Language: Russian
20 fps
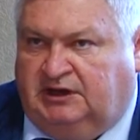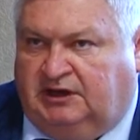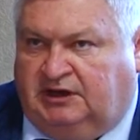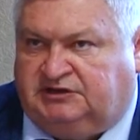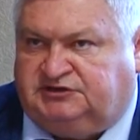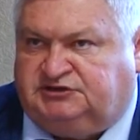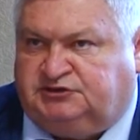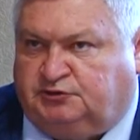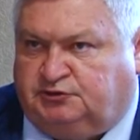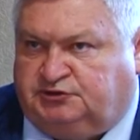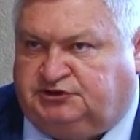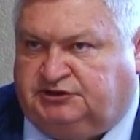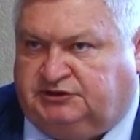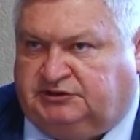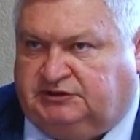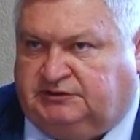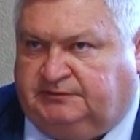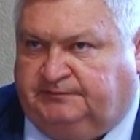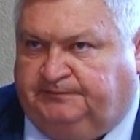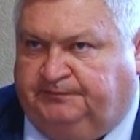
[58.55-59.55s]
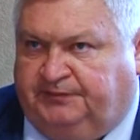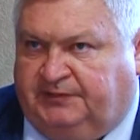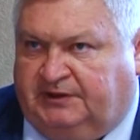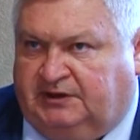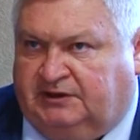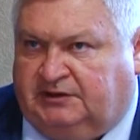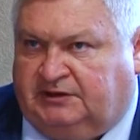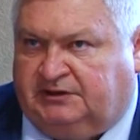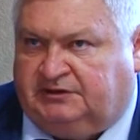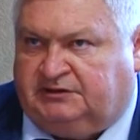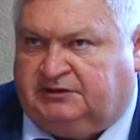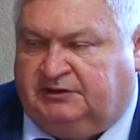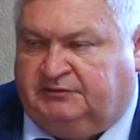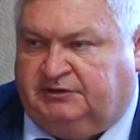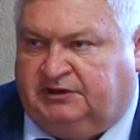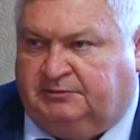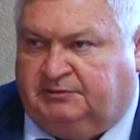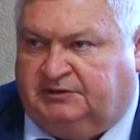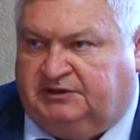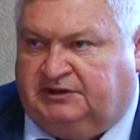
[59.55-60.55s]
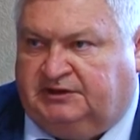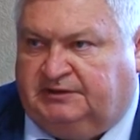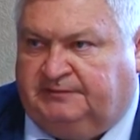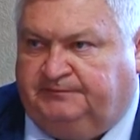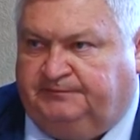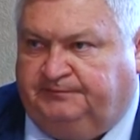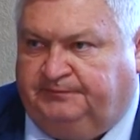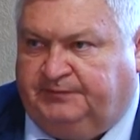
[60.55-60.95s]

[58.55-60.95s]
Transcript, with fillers: отсрочены кратковременные